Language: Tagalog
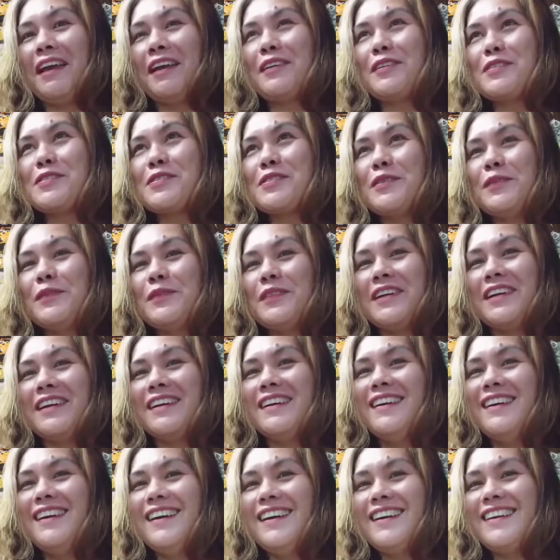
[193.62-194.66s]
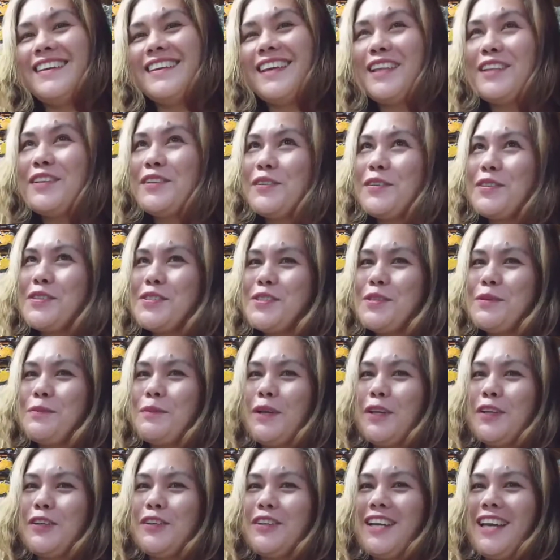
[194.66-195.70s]
yung customer. Yan yung
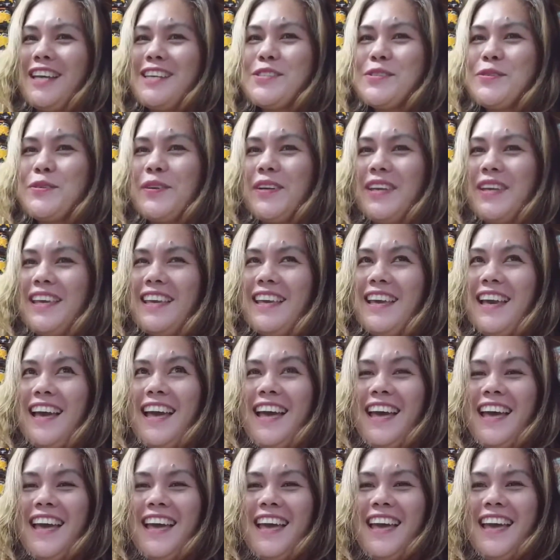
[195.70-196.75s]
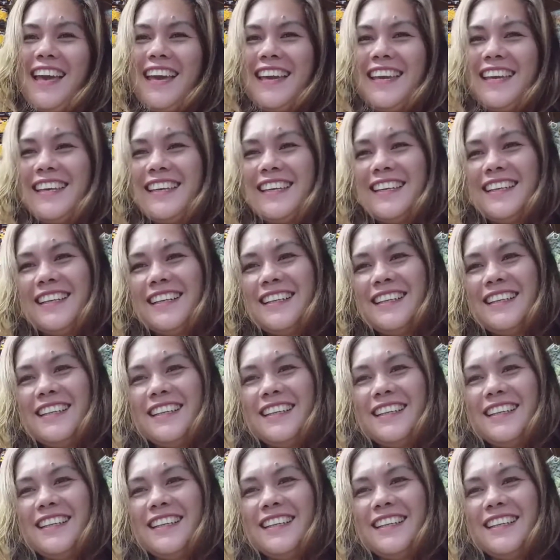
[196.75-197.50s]
customer ko guys. Okay, hi. Ano,